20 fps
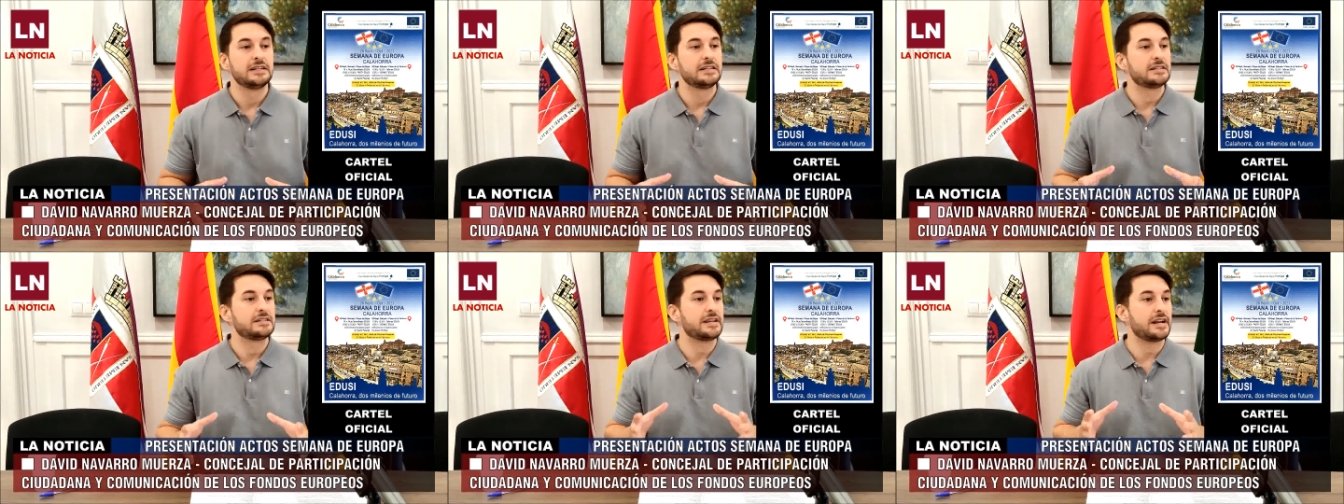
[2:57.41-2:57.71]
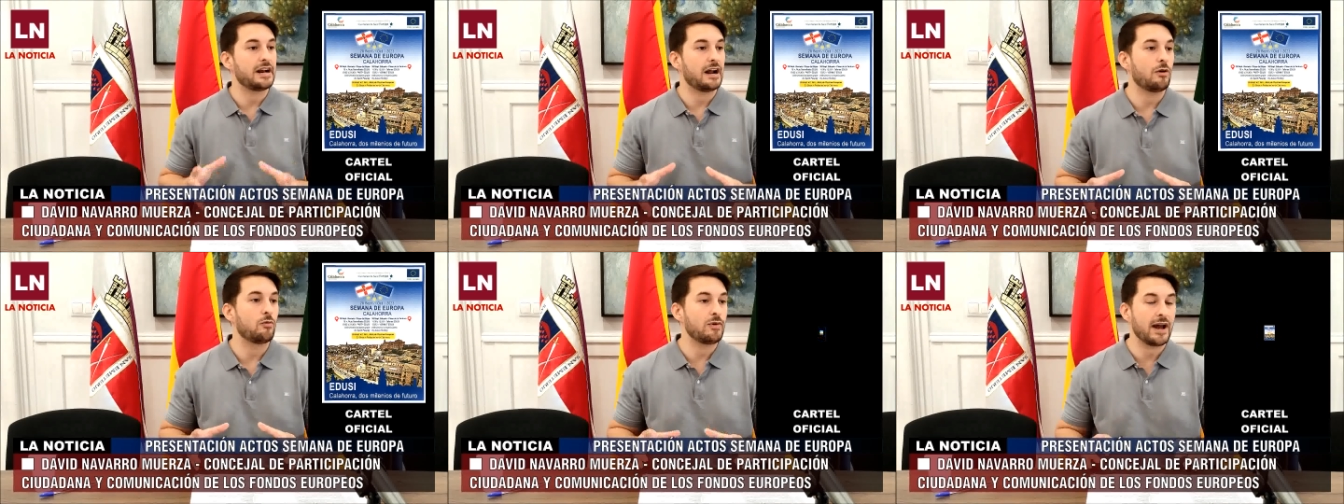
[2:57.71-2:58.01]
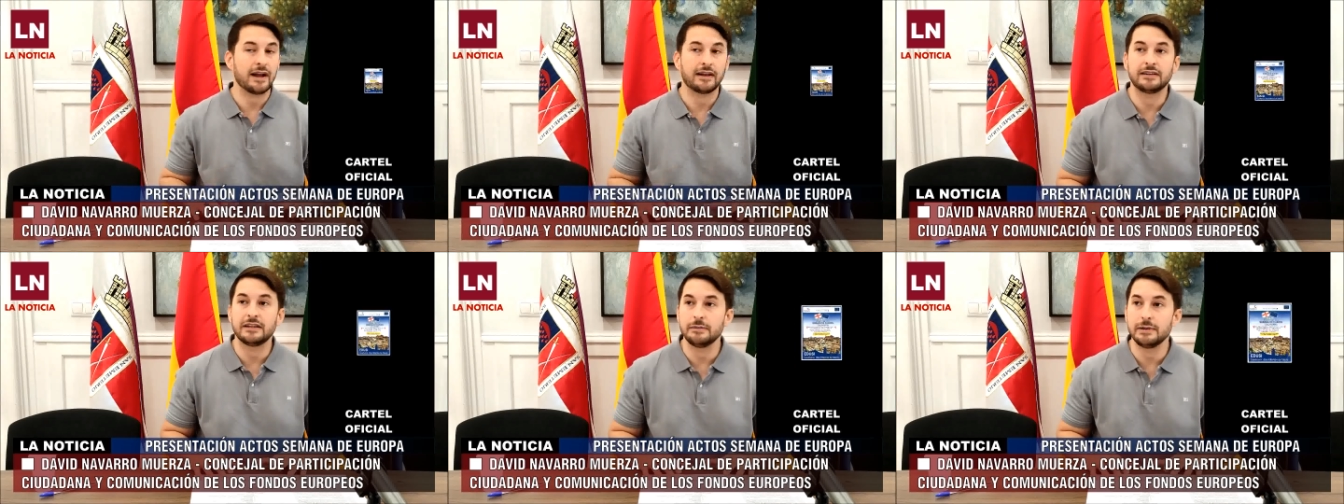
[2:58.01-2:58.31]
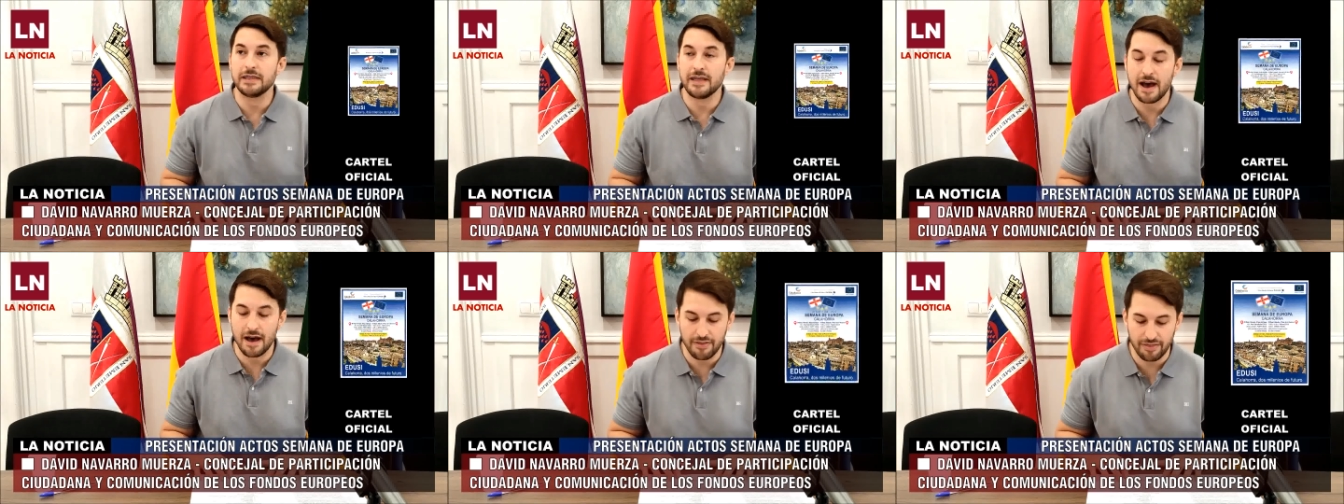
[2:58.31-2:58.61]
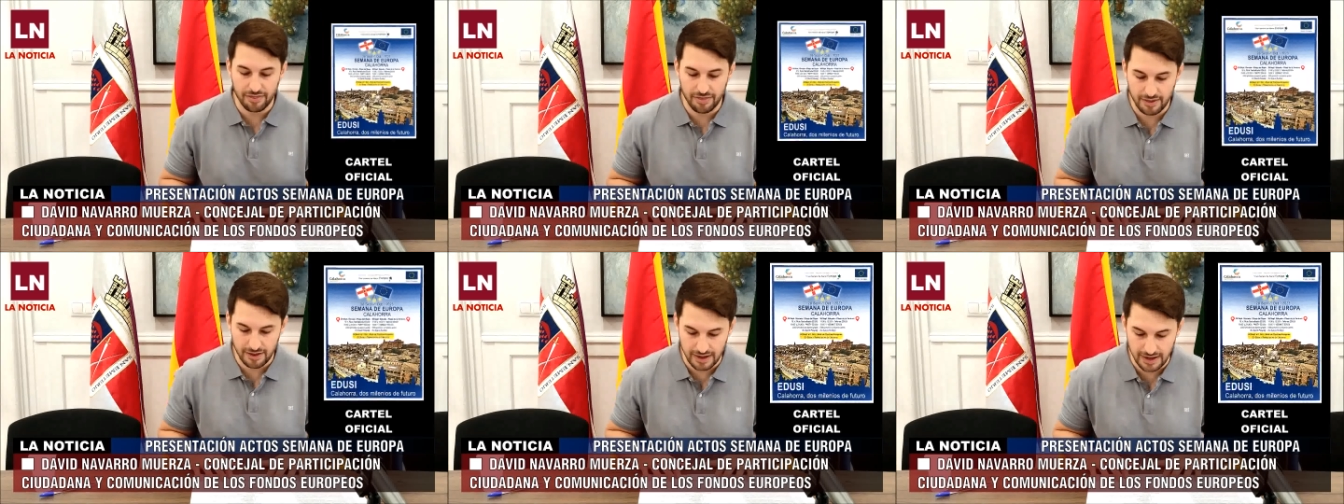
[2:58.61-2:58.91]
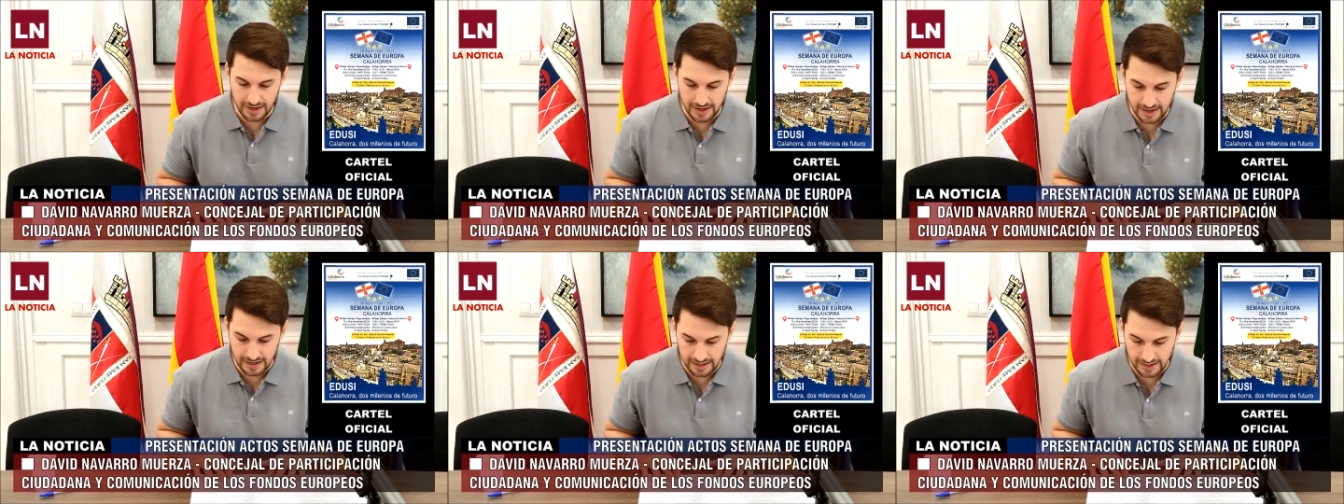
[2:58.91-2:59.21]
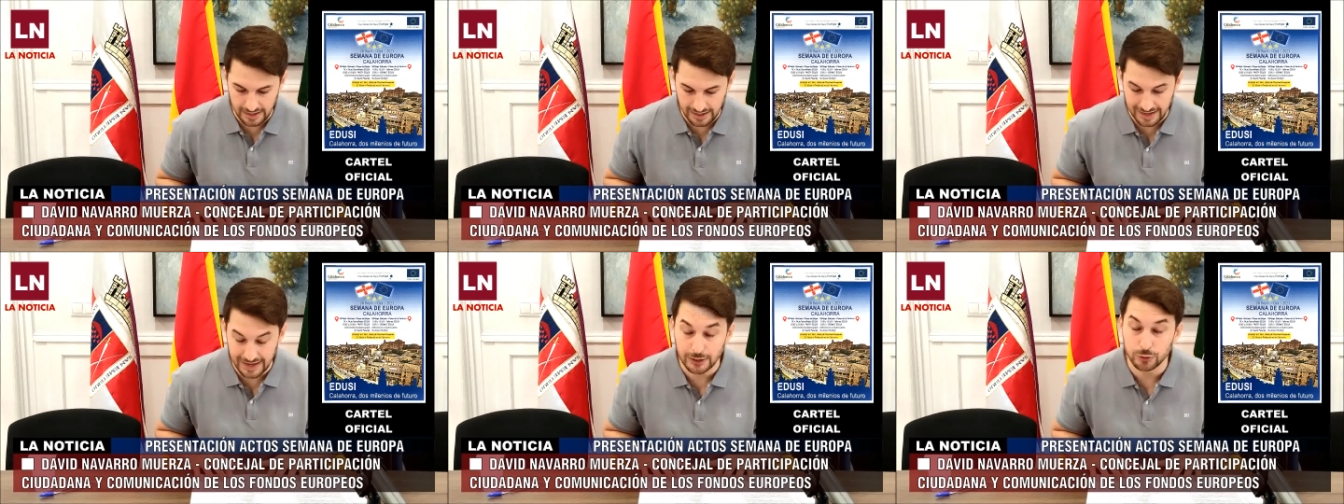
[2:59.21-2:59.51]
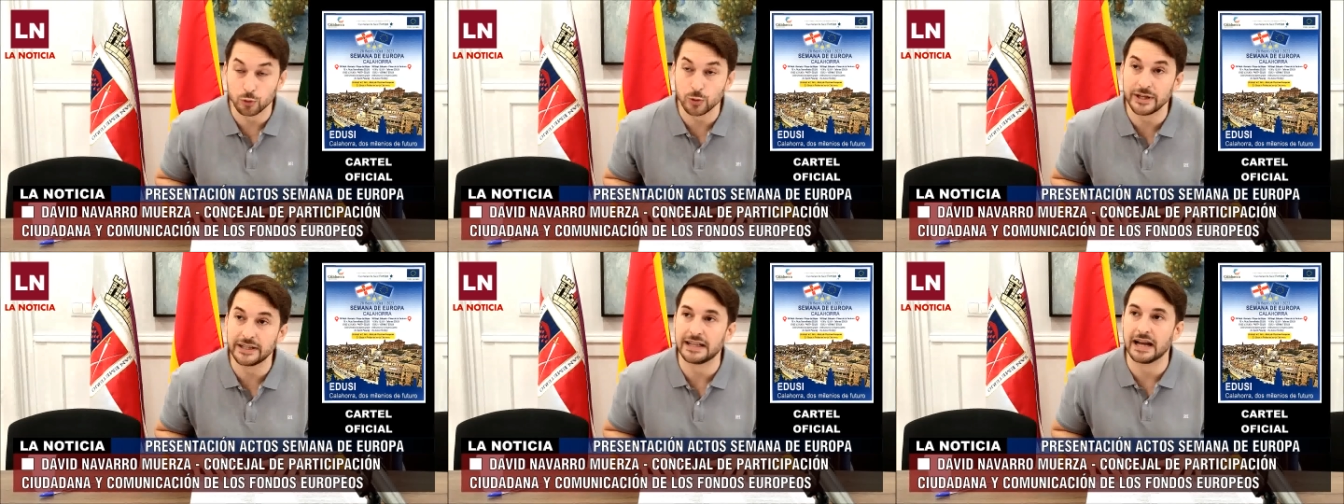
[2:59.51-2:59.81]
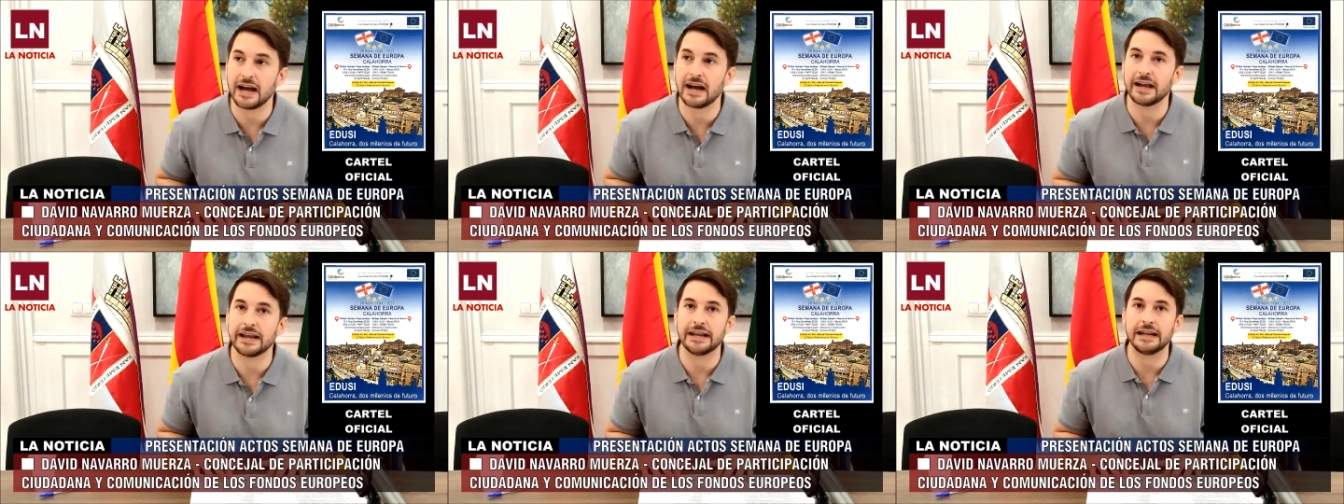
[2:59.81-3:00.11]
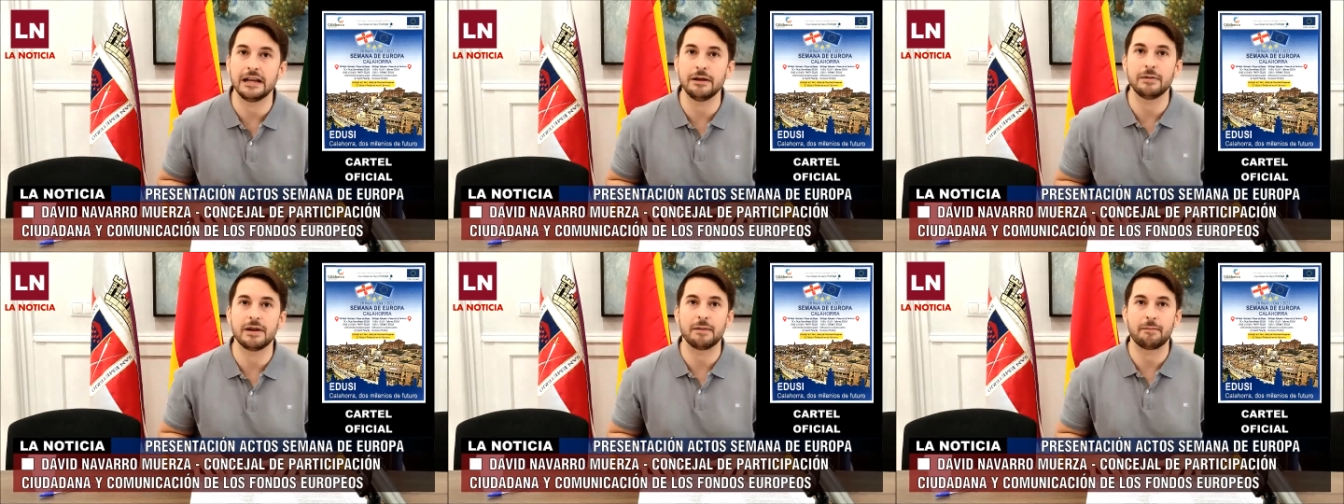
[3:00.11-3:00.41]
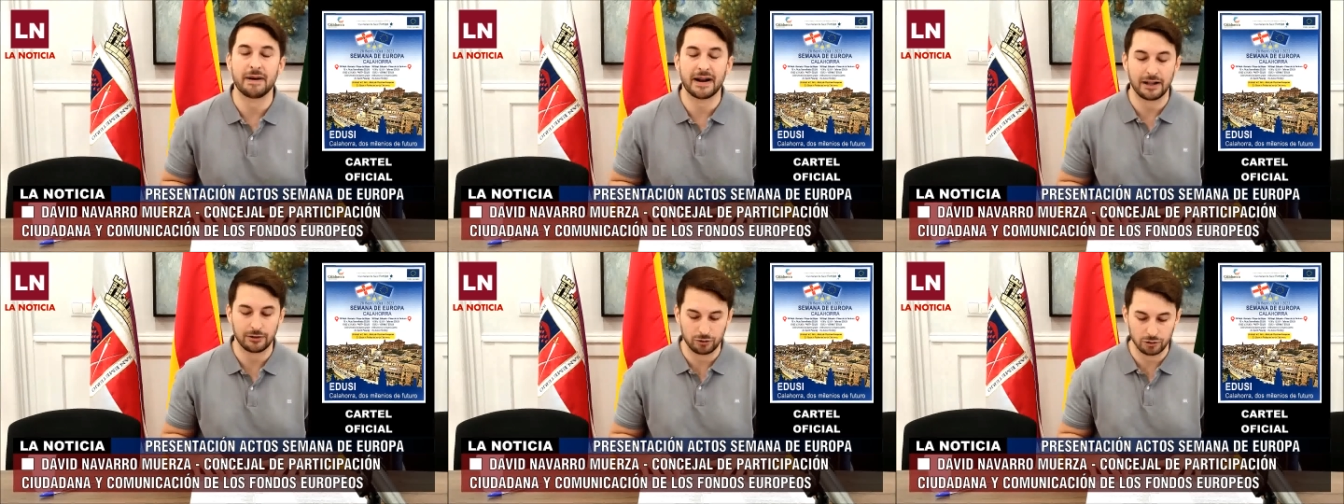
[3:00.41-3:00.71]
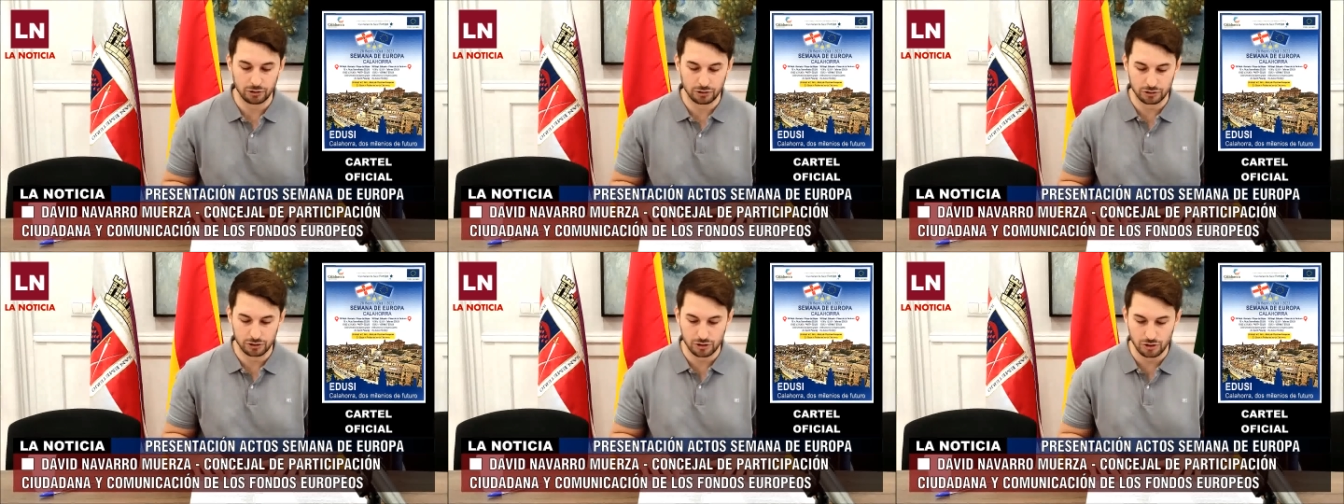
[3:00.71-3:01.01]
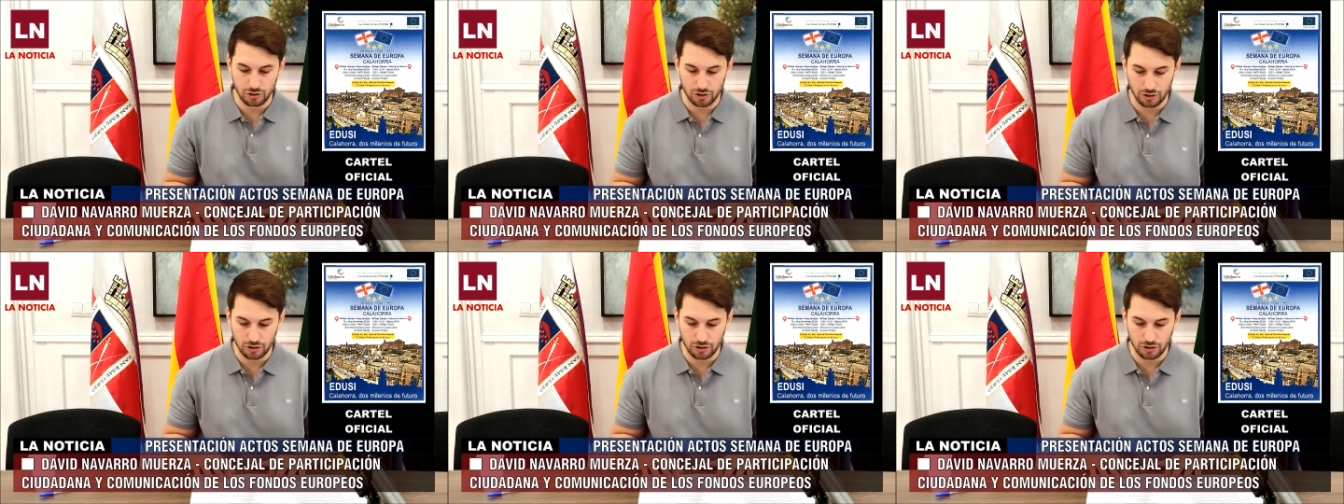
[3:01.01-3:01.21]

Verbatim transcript: Será una actividad eh, gratuita y libre para todos